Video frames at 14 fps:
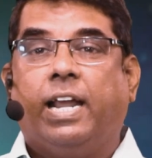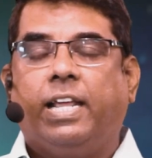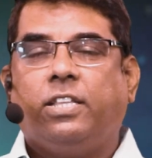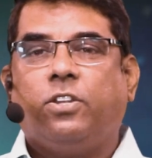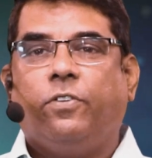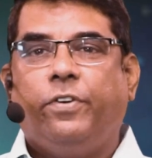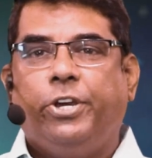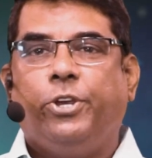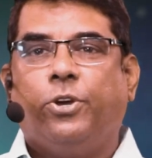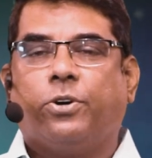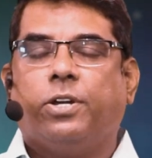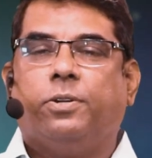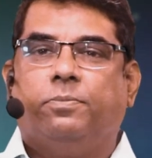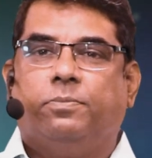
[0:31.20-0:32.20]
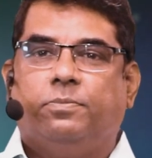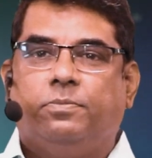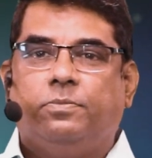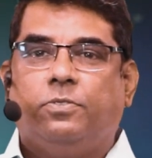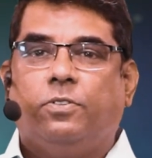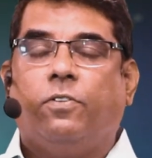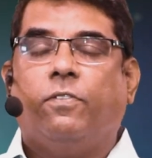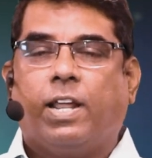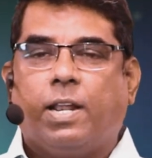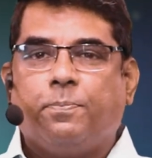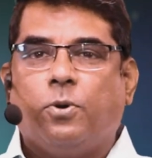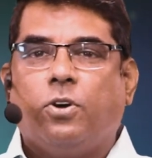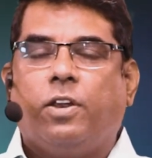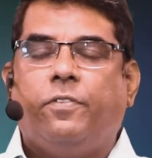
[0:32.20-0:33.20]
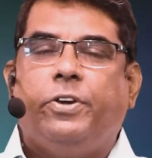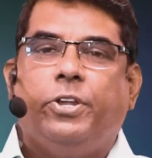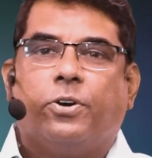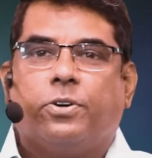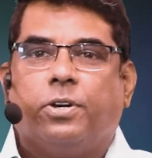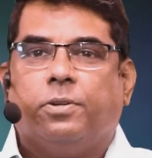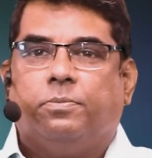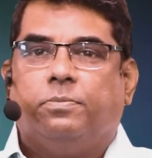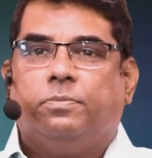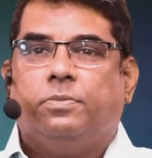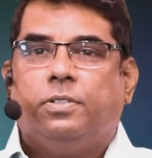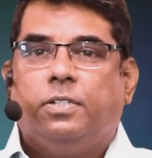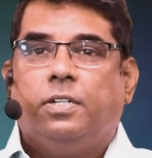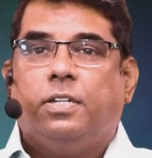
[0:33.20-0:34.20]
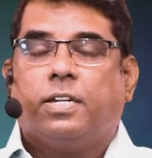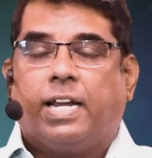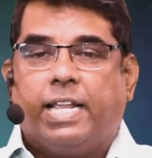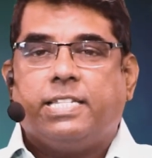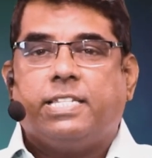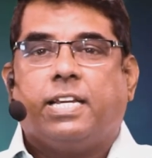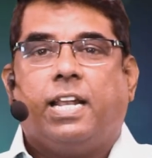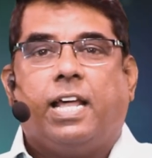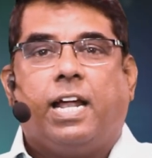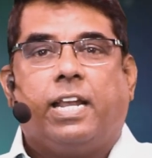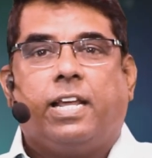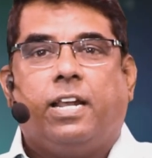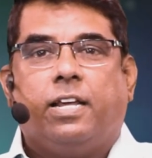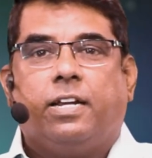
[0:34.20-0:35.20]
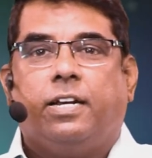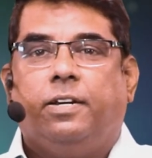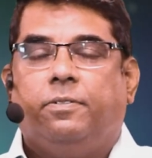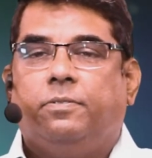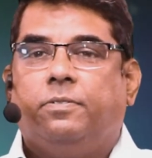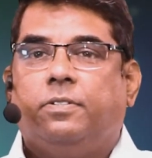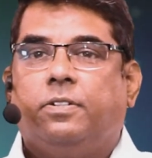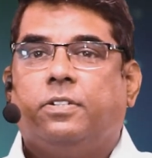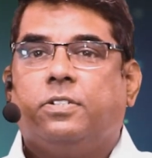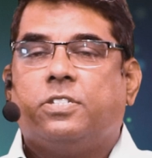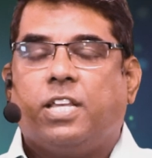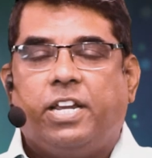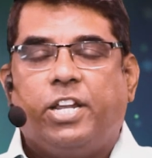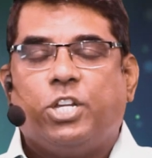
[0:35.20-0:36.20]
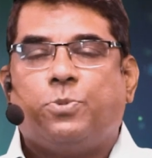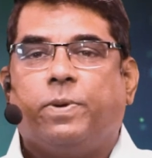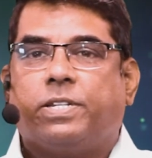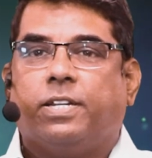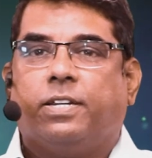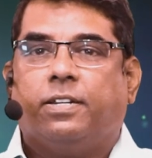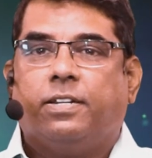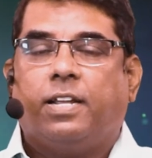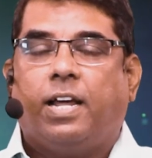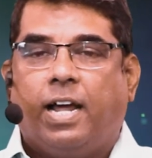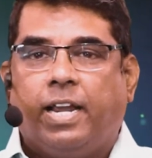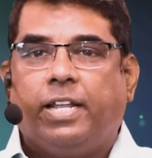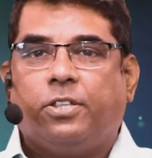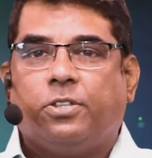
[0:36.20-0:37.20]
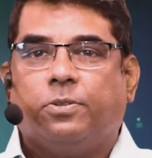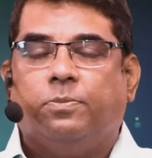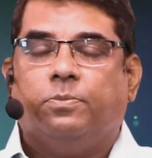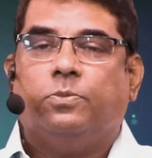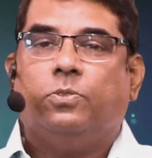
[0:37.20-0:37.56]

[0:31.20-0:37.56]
அனைத்து வீடியோக்களும் வரப்போகிற வீடியோக்களும் கடைசி கால அடையாளங்கள் சண்டே ஸ்பெஷல் அனைத்தும்